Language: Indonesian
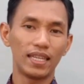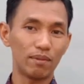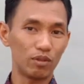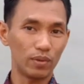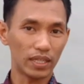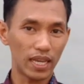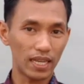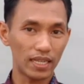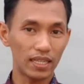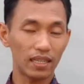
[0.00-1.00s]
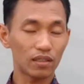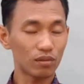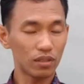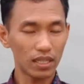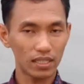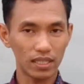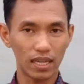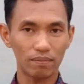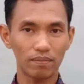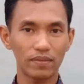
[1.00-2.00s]
Namun bagi Anda yang sudah
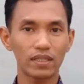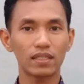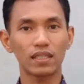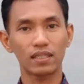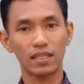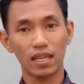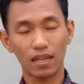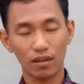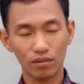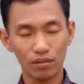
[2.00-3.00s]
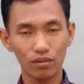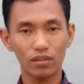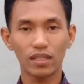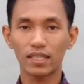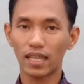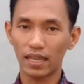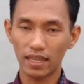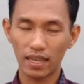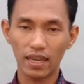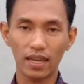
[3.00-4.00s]
siap, secara khusus
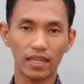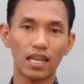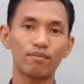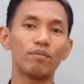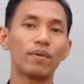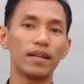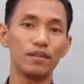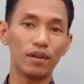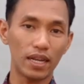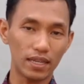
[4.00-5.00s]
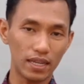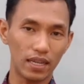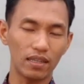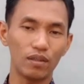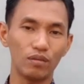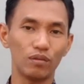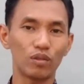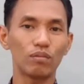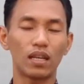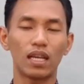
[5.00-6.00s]
saya akan memandu Anda
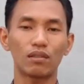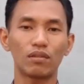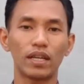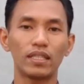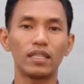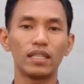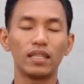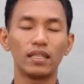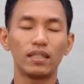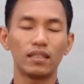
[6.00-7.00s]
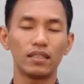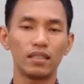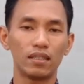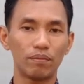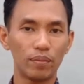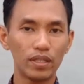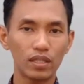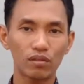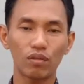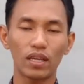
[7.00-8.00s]
untuk melakukan Eh,
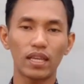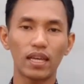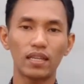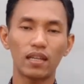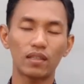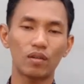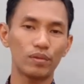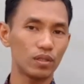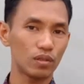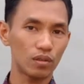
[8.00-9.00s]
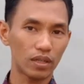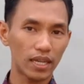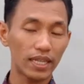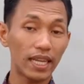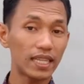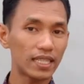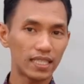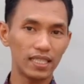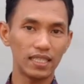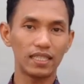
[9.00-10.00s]
penyesuaian atau pencocokan
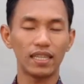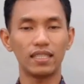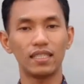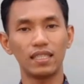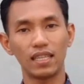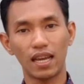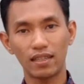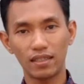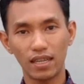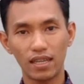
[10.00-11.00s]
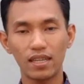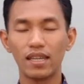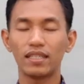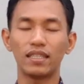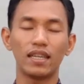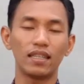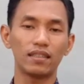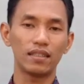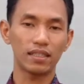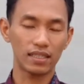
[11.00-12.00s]
energi dari diri Anda dengan
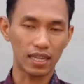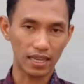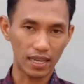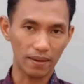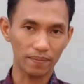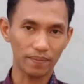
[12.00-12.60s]
saya.